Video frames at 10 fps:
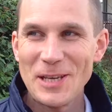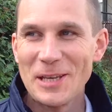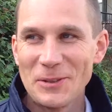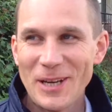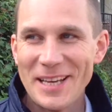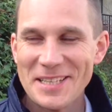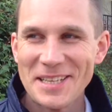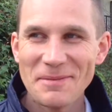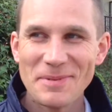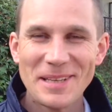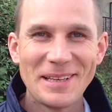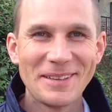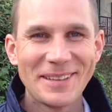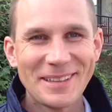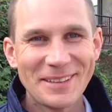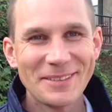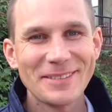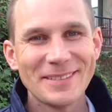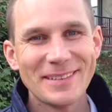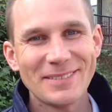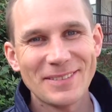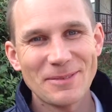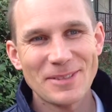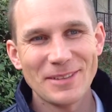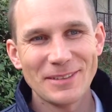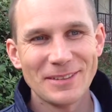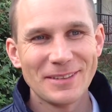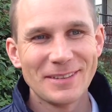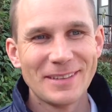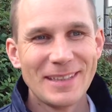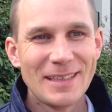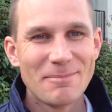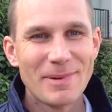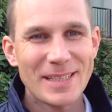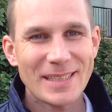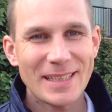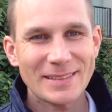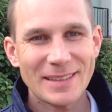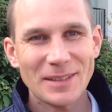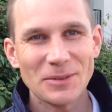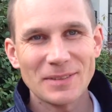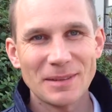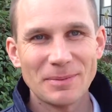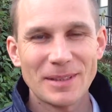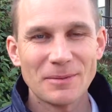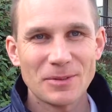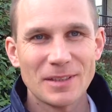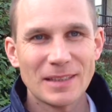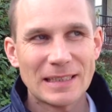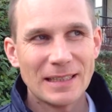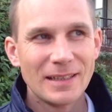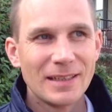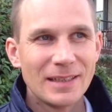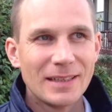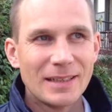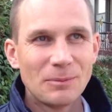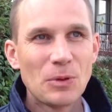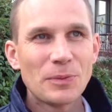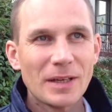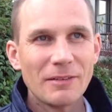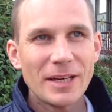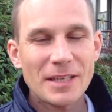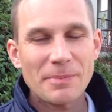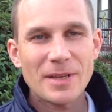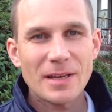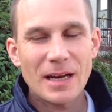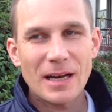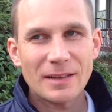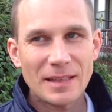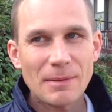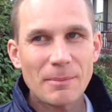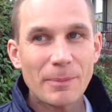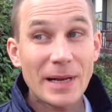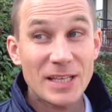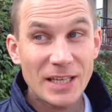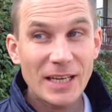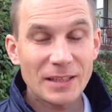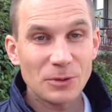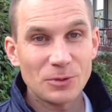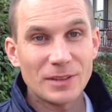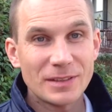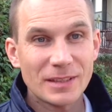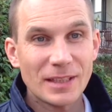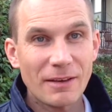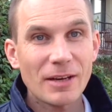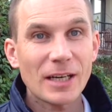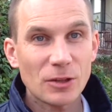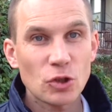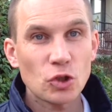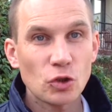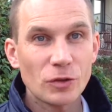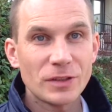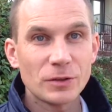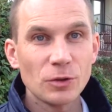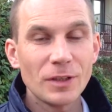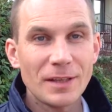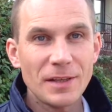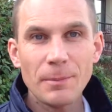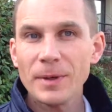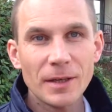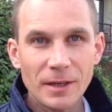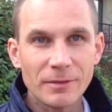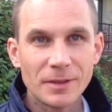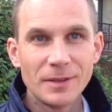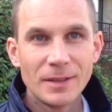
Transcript: Нет, ну, конечно, определенные трудности в том, что большая загрузка, потому что будем так говорить, а самая большая трудность это, наверное, то, что сезон непрерывен.